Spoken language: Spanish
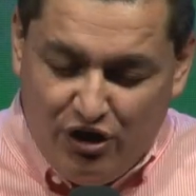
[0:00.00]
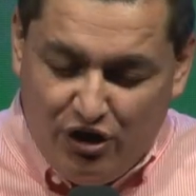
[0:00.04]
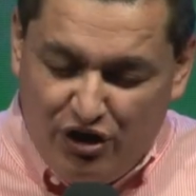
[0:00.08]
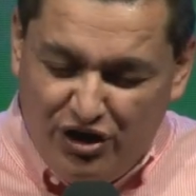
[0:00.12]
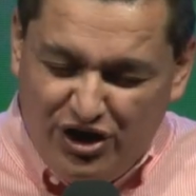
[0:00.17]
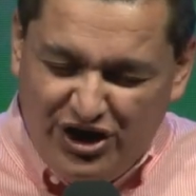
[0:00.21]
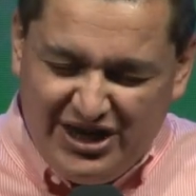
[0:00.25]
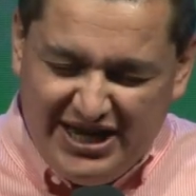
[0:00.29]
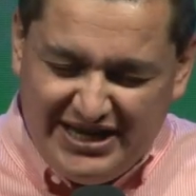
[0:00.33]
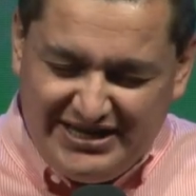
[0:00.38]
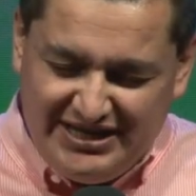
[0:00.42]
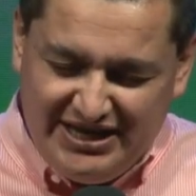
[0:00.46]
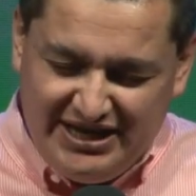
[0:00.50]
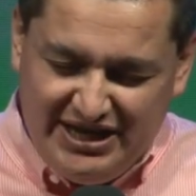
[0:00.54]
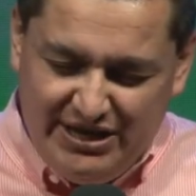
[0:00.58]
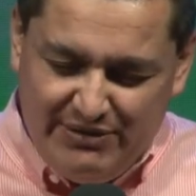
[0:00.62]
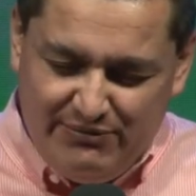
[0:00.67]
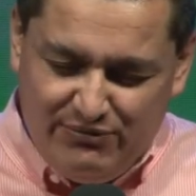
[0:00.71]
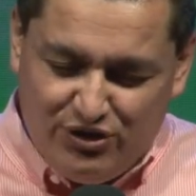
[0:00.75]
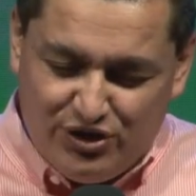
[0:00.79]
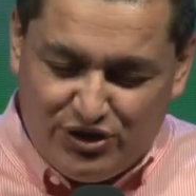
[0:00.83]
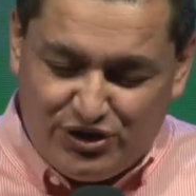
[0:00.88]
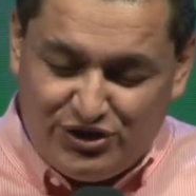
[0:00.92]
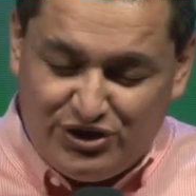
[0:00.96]
Hoy
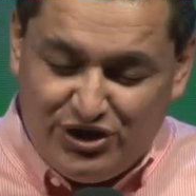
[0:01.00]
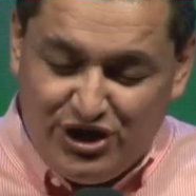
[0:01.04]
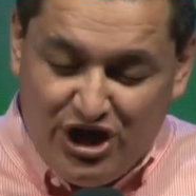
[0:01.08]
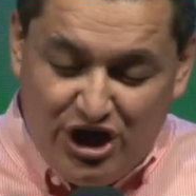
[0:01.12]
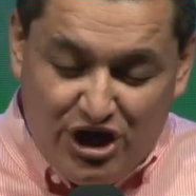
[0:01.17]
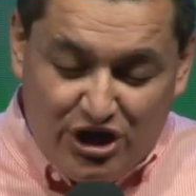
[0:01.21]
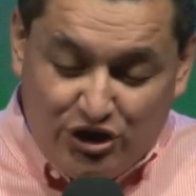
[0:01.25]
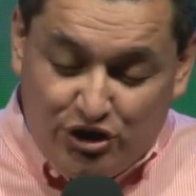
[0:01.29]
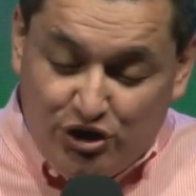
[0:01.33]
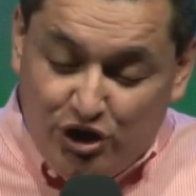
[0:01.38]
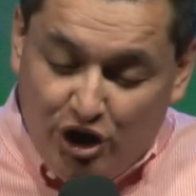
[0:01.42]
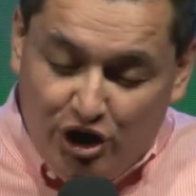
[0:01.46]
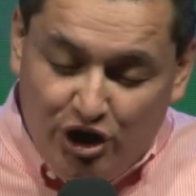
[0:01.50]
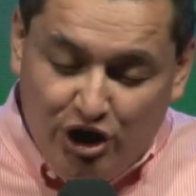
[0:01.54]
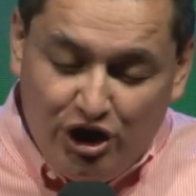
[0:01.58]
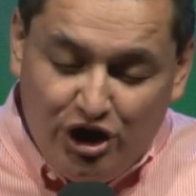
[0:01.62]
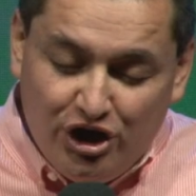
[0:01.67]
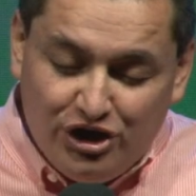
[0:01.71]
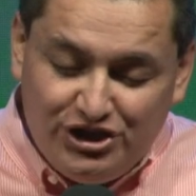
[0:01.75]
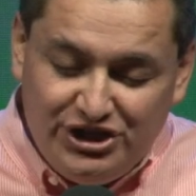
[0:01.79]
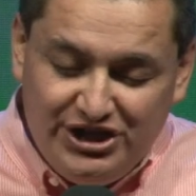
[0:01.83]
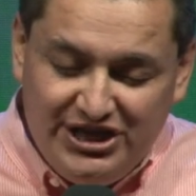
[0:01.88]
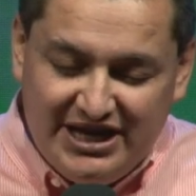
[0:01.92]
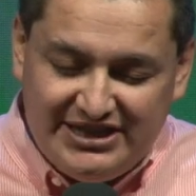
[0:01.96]
decidimos
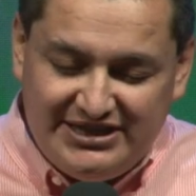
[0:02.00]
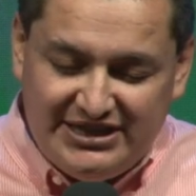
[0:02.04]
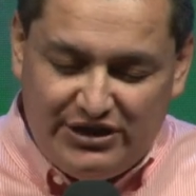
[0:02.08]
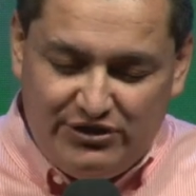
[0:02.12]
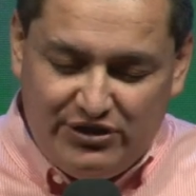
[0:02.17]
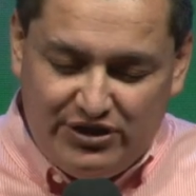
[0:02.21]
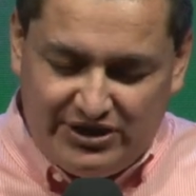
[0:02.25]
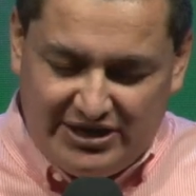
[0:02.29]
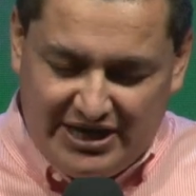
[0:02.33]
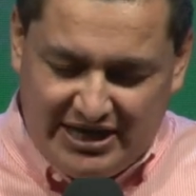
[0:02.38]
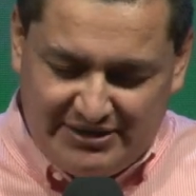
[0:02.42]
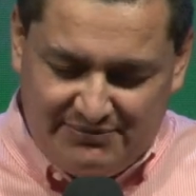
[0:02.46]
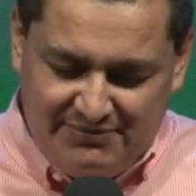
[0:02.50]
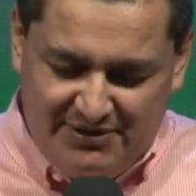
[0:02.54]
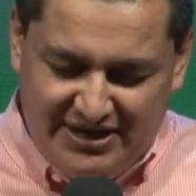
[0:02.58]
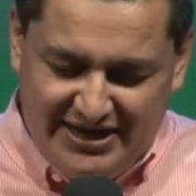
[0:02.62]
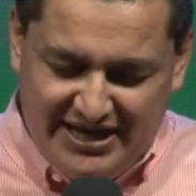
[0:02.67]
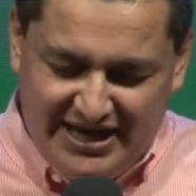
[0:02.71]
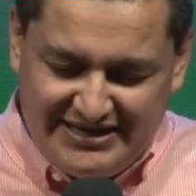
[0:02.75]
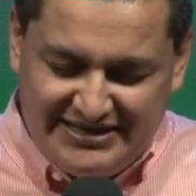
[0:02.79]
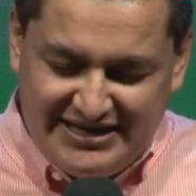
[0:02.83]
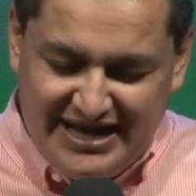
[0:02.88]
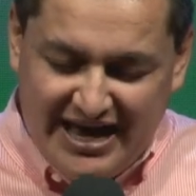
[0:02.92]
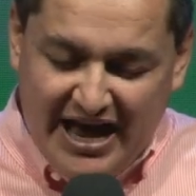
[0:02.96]
todos los días de nuestras
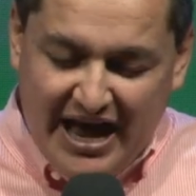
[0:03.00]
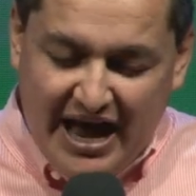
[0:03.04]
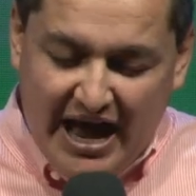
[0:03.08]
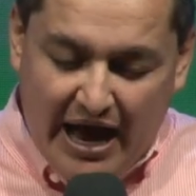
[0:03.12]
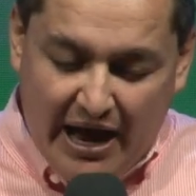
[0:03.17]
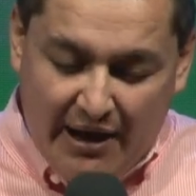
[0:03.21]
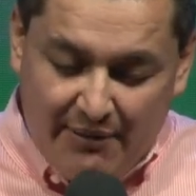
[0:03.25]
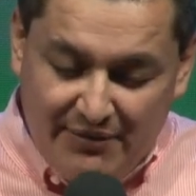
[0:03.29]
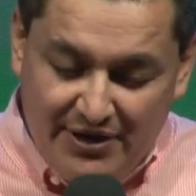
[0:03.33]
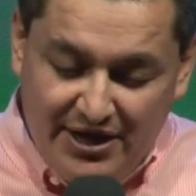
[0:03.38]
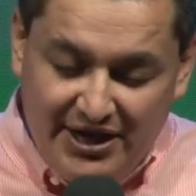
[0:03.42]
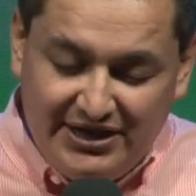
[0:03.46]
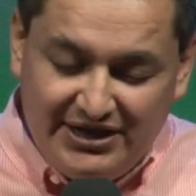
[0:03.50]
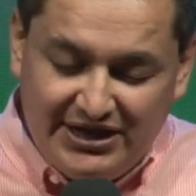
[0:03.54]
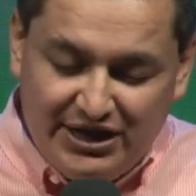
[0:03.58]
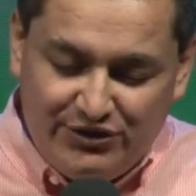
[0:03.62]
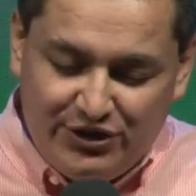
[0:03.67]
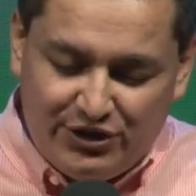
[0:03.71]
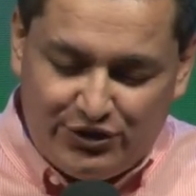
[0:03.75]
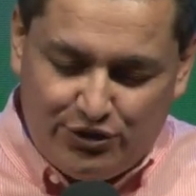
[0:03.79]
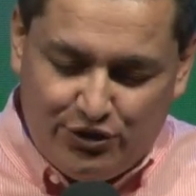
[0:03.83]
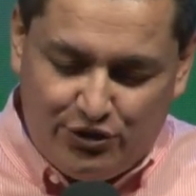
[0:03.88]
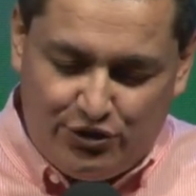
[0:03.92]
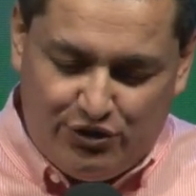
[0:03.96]
vidas abrirte
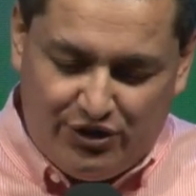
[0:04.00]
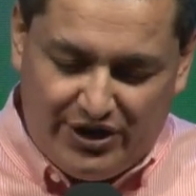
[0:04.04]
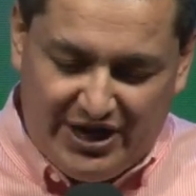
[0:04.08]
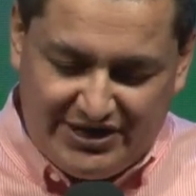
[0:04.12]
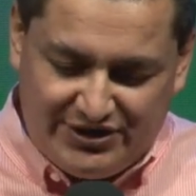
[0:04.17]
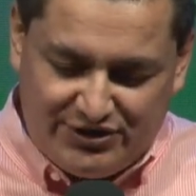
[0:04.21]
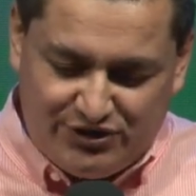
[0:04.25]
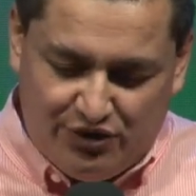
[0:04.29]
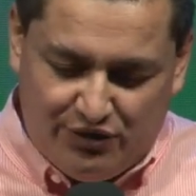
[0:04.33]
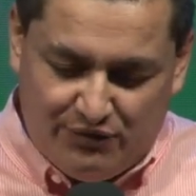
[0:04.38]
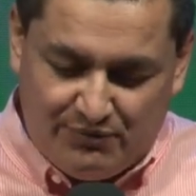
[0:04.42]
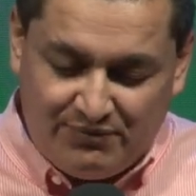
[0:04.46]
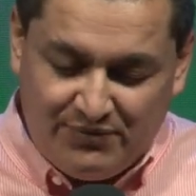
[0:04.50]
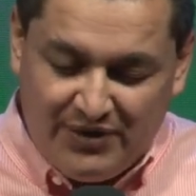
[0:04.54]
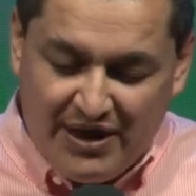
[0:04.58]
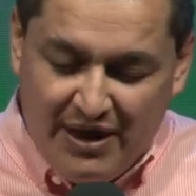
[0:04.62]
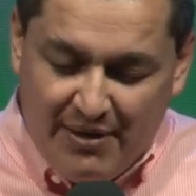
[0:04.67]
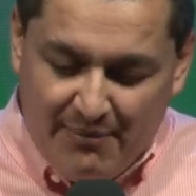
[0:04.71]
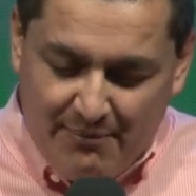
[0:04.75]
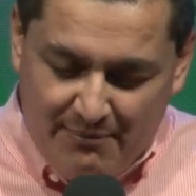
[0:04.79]
nuestro corazón.